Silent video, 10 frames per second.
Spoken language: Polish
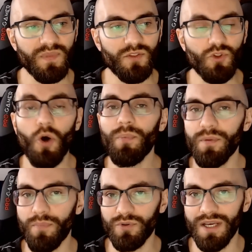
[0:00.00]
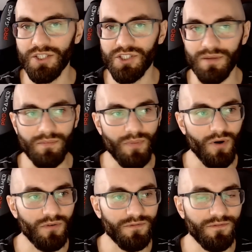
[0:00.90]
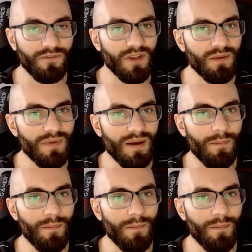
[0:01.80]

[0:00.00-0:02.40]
dobrym podejściem, bo film